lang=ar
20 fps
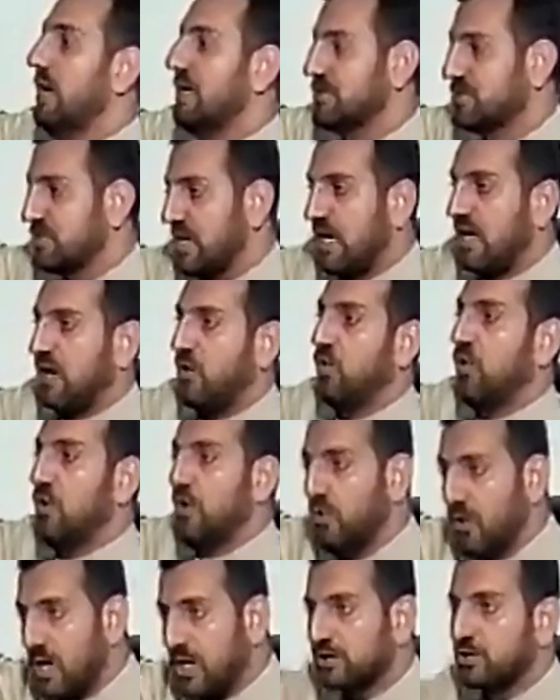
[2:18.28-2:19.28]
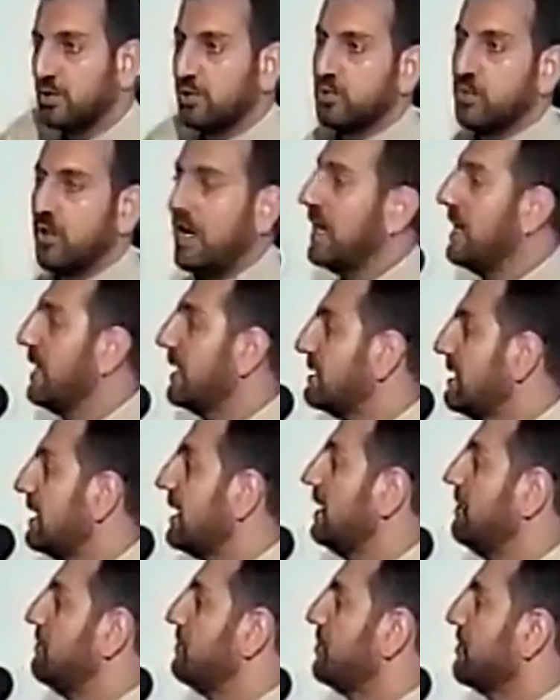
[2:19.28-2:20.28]
وأنصحه وأشد على
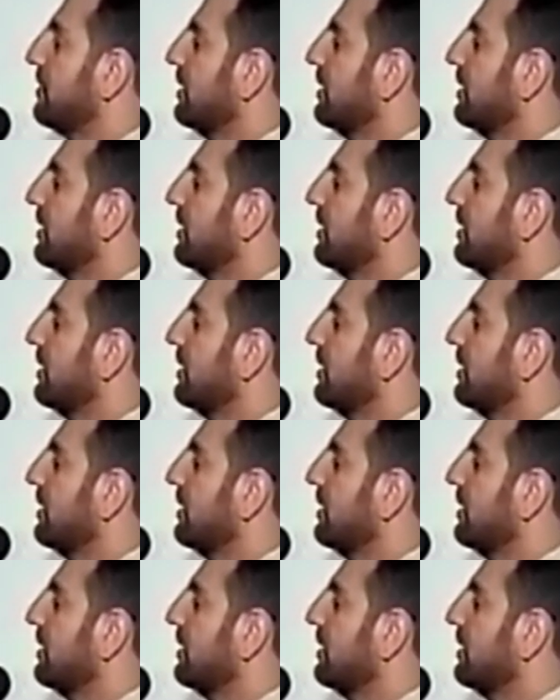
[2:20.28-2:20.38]
يديه